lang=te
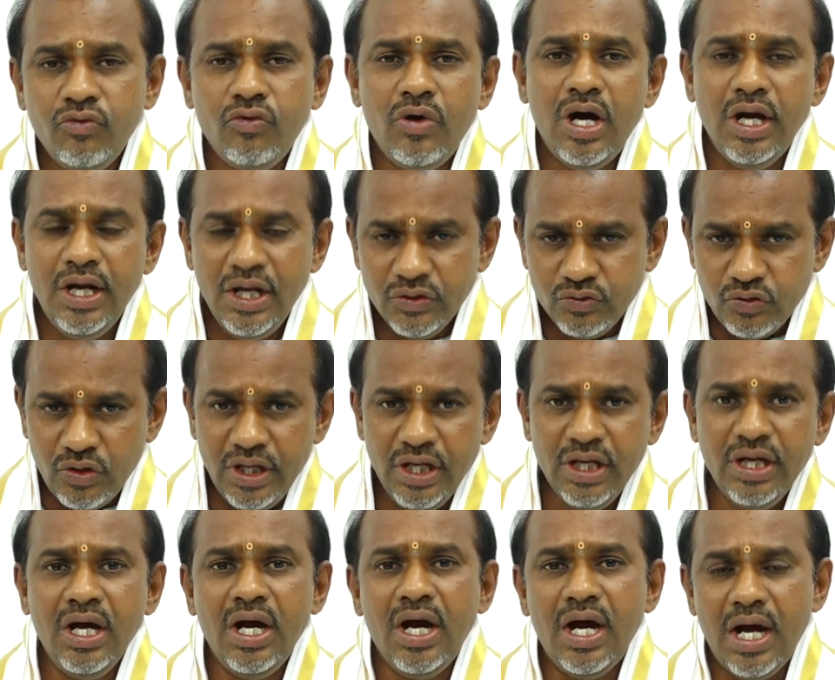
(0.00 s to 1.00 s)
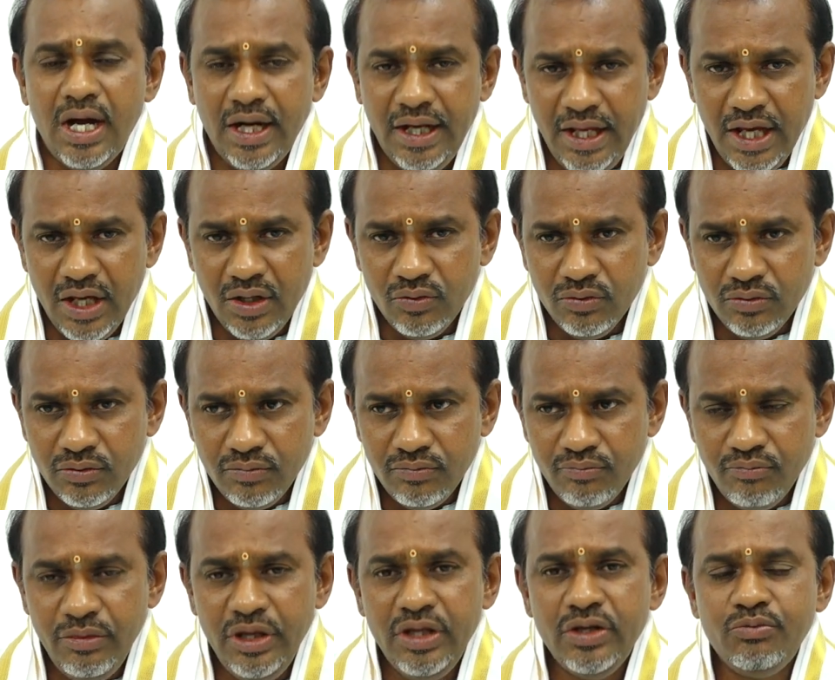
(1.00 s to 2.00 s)
వాళ్ళే స్వయంగా అడిగారు
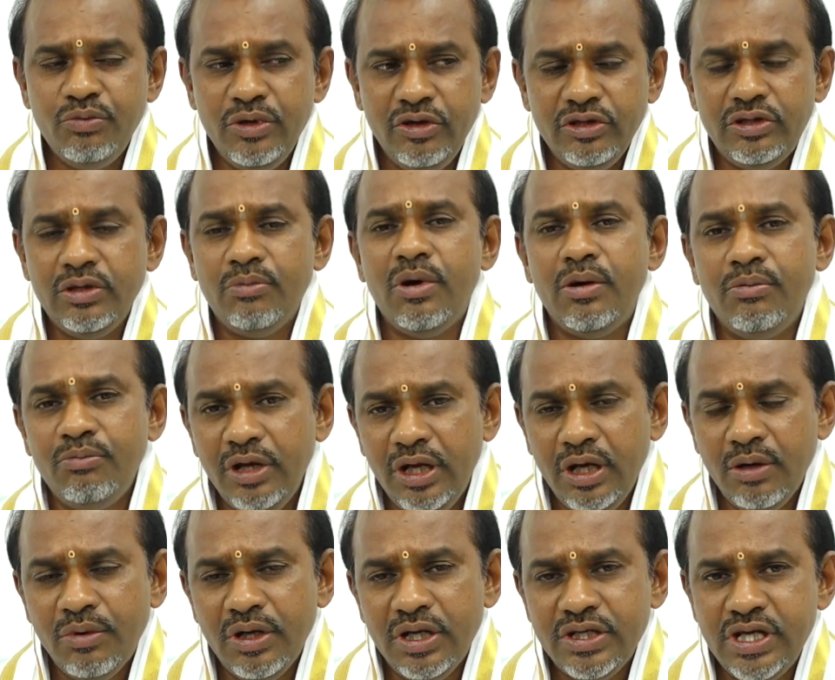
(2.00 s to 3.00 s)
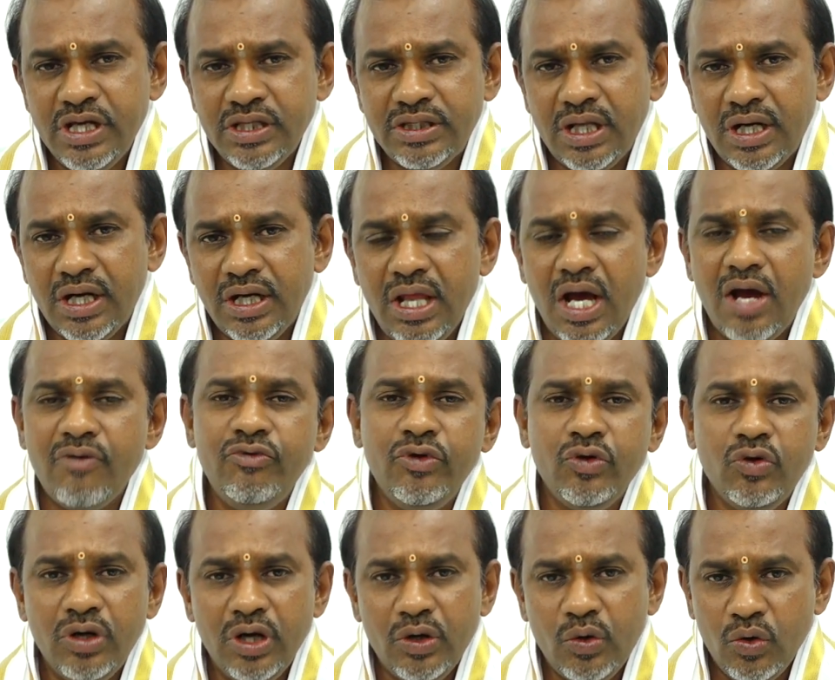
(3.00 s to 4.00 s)
మీరు వివిధ భంగిమలు చేశారు కదా అవి
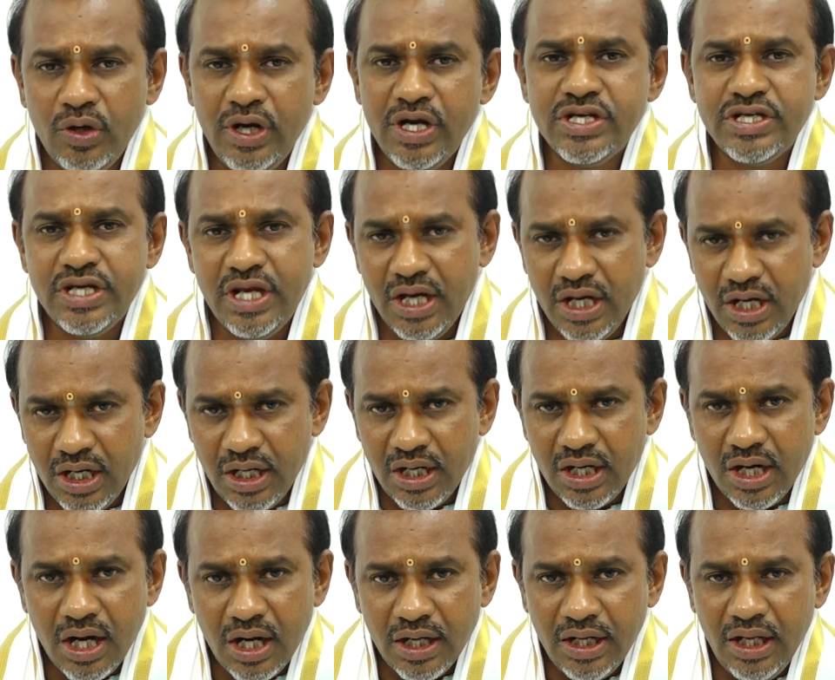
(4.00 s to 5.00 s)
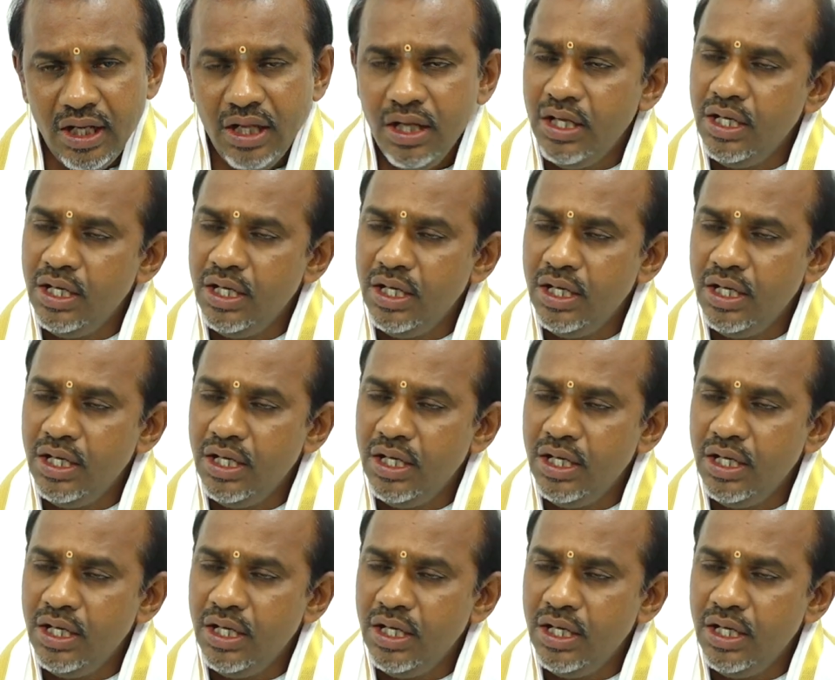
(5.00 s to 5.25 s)
కూడా డొనేట్ చేయగలరా అని